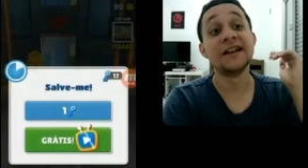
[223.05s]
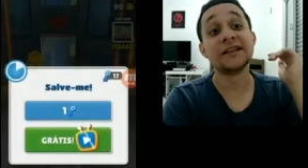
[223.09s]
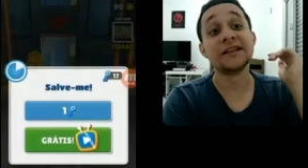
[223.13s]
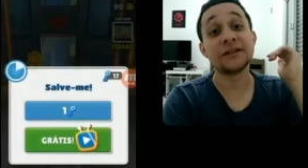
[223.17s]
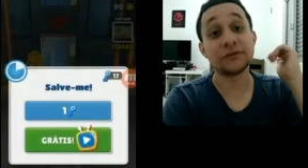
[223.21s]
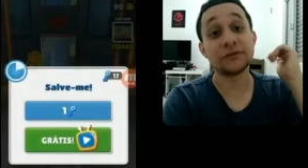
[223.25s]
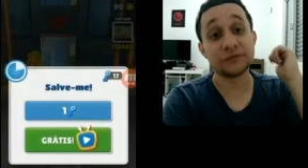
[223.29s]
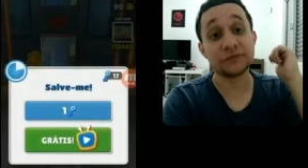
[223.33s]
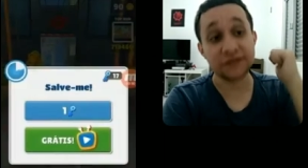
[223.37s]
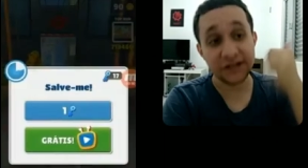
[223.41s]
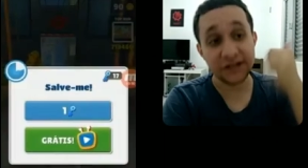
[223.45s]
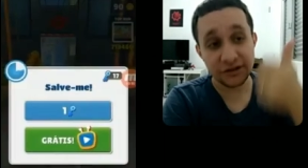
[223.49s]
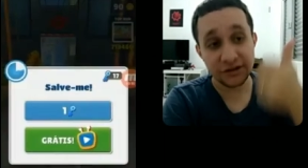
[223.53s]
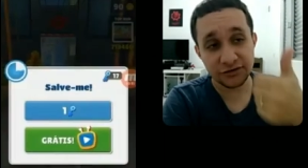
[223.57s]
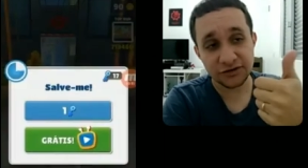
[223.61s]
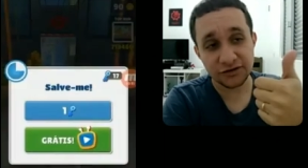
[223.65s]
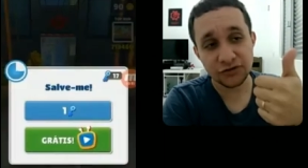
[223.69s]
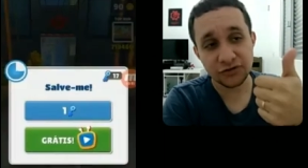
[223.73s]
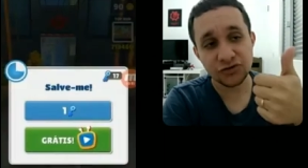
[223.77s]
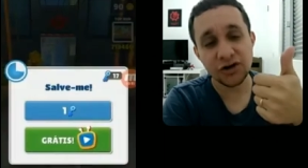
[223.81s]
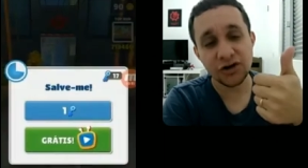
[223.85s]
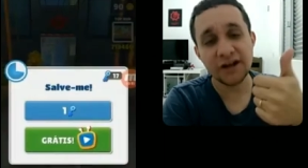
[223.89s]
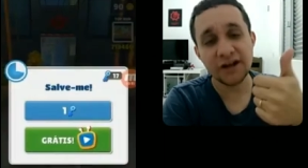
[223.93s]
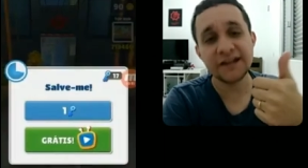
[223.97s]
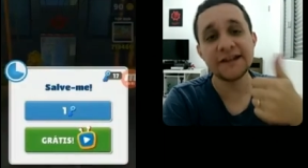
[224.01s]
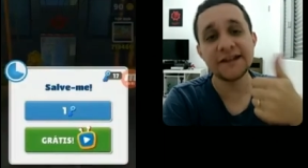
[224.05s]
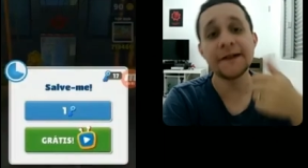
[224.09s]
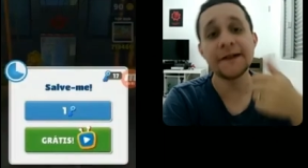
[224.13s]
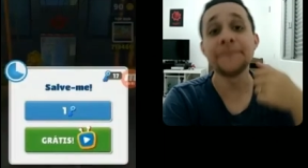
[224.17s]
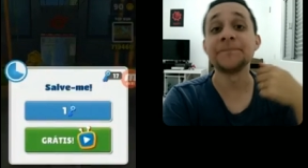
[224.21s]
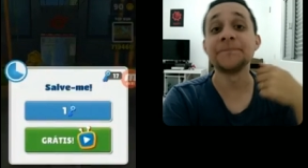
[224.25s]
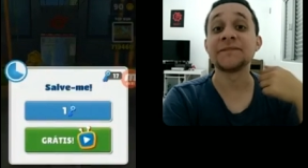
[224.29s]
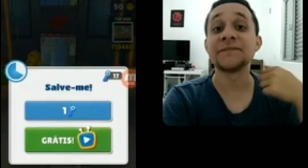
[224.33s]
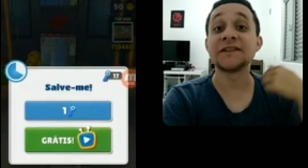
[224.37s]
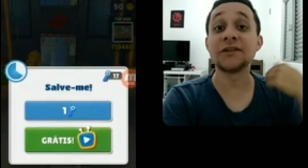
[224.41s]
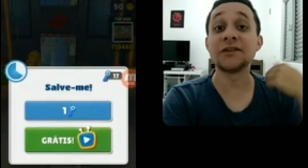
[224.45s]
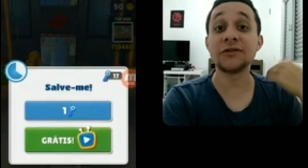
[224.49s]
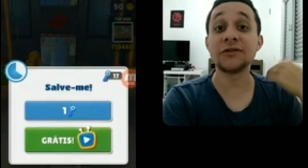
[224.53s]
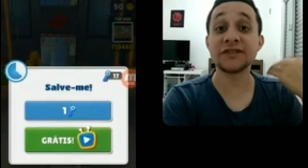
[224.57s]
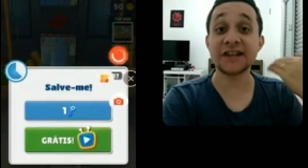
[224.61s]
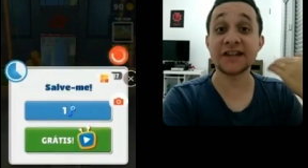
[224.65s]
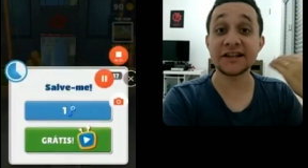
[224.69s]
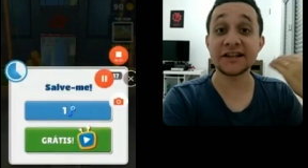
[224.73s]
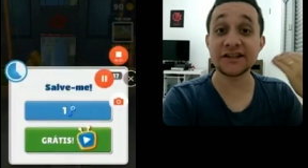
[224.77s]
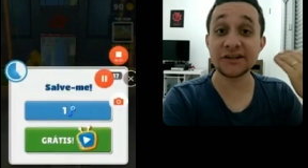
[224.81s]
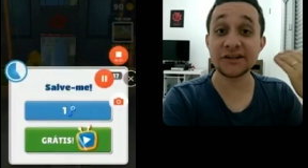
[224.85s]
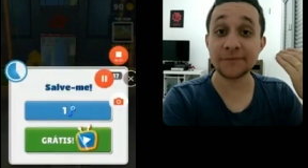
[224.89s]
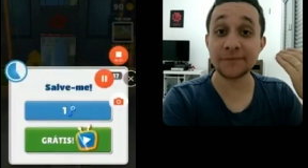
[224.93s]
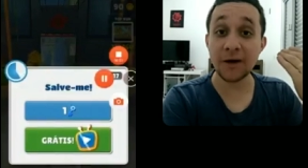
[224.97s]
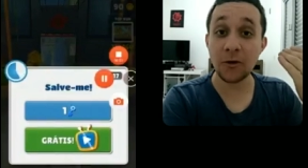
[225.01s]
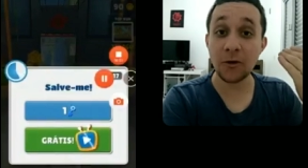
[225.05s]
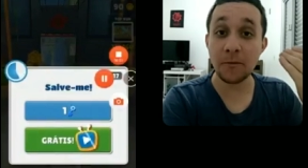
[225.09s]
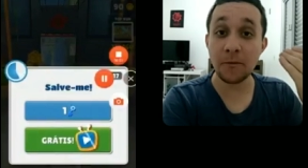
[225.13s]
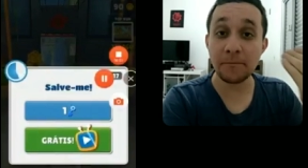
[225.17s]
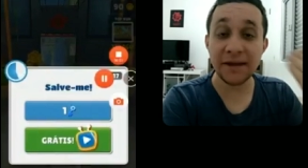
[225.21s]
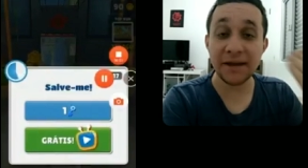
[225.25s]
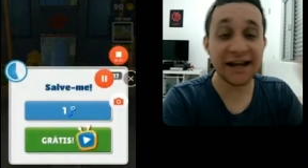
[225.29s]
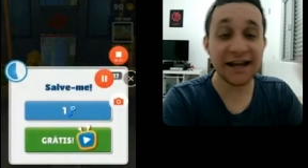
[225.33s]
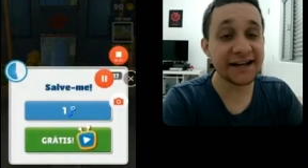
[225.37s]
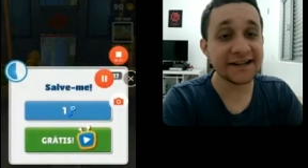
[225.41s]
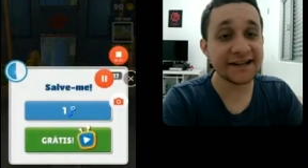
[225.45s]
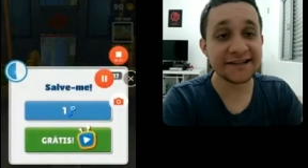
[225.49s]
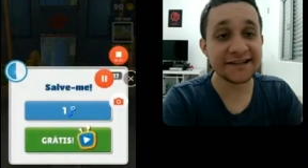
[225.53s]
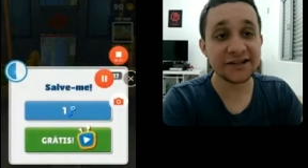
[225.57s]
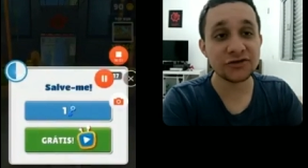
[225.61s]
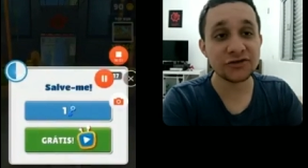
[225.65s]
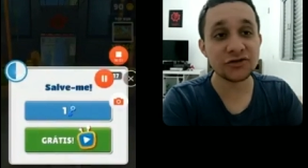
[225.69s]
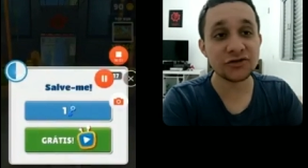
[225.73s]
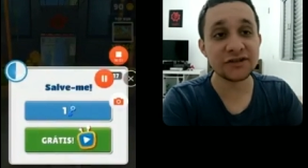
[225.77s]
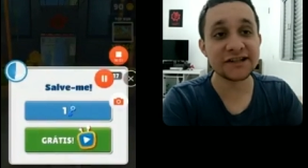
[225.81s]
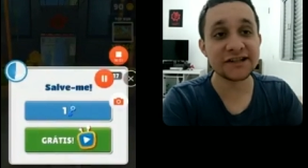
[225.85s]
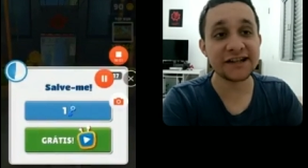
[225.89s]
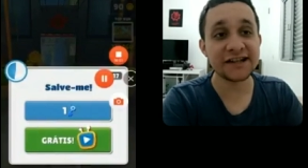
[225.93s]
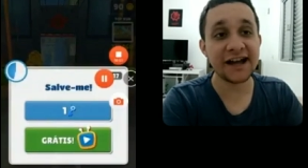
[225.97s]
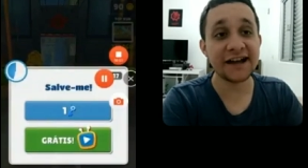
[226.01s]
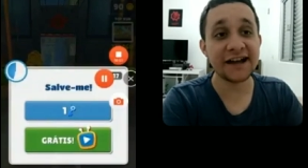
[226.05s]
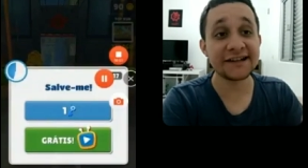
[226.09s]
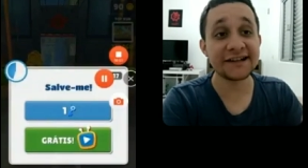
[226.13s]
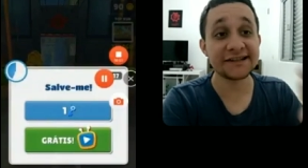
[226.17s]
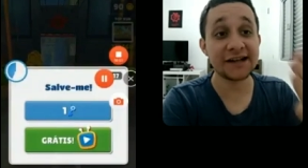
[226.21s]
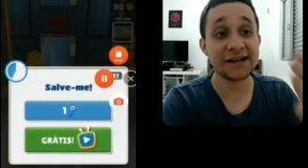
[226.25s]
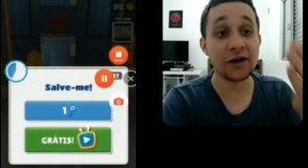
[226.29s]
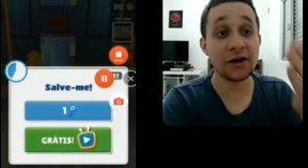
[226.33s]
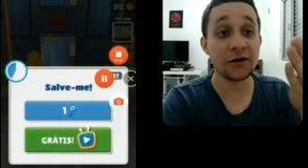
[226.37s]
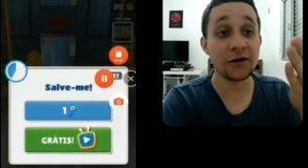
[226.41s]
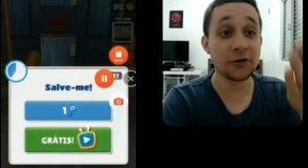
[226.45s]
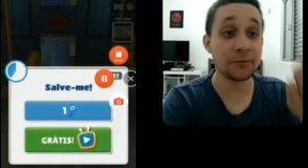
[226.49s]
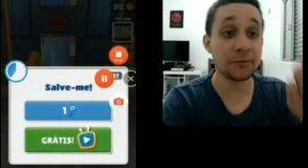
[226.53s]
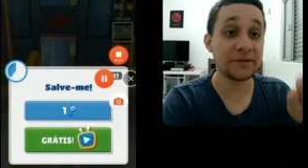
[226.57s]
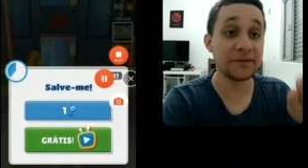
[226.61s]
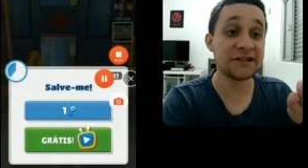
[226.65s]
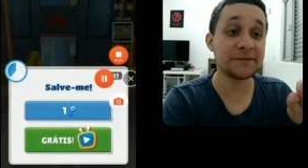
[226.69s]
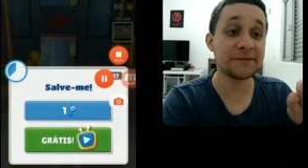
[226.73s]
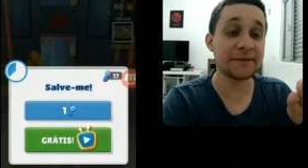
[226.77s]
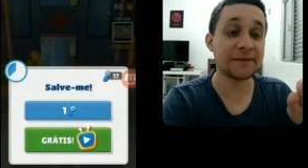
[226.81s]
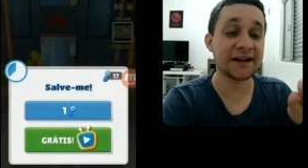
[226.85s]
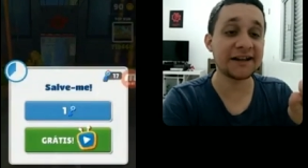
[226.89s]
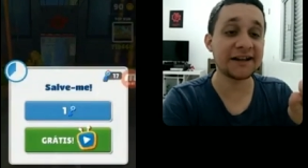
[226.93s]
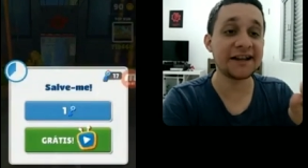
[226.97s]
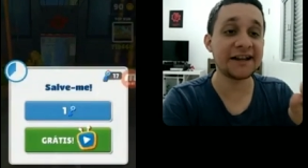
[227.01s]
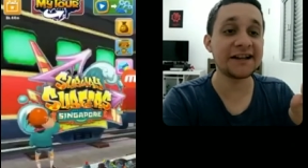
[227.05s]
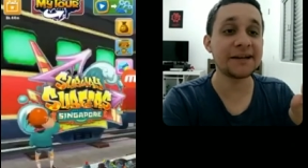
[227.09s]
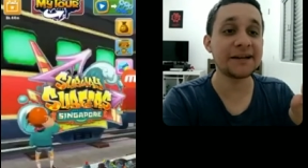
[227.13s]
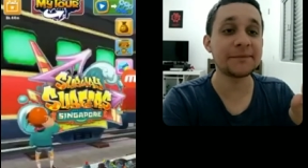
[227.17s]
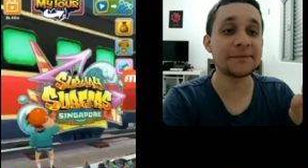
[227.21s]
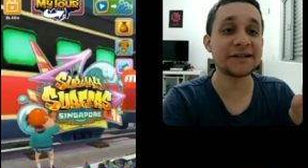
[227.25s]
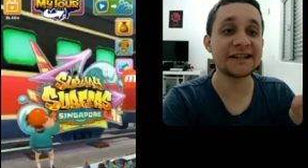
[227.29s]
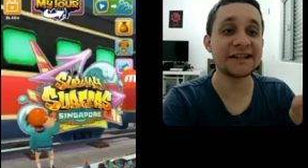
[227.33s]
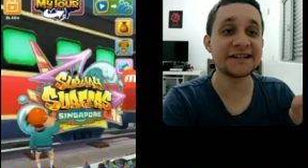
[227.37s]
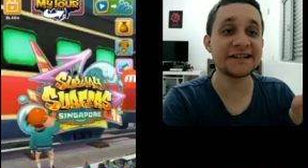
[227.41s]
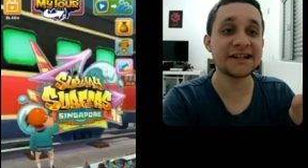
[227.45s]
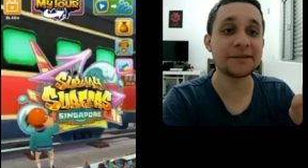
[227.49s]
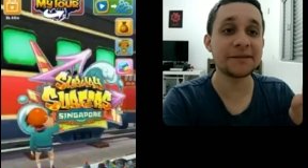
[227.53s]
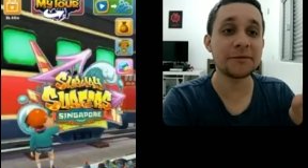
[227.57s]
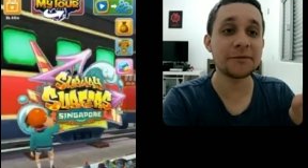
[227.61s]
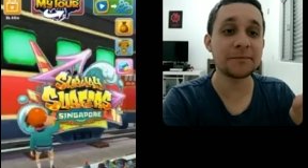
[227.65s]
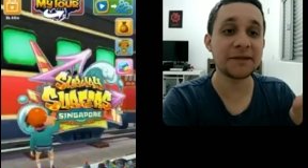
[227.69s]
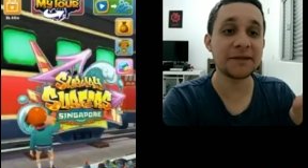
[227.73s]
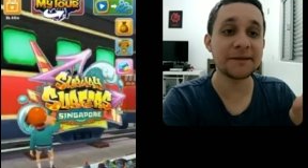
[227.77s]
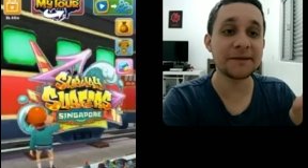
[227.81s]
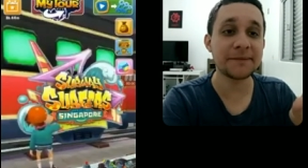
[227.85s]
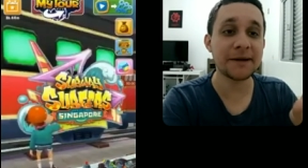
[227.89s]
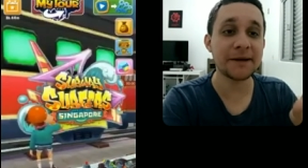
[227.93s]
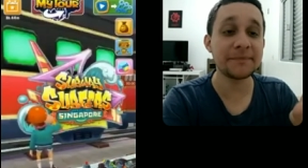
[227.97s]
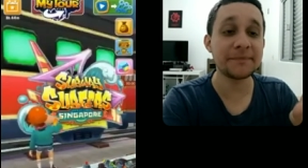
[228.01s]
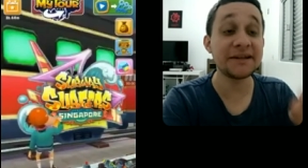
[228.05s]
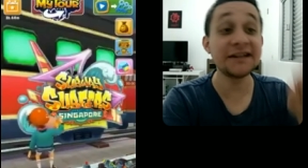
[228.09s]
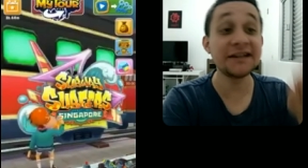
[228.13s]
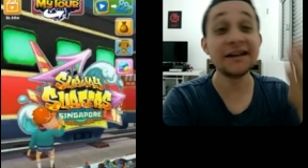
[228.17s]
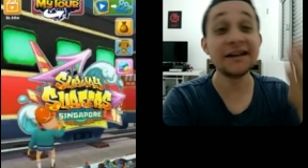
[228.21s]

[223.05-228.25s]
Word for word: Então deixa o seu joinha. Não esquece de me acompanhar nas redes sociais, tal. Tá? Eu pedi pra galerinha mandar esse gameplay pra mim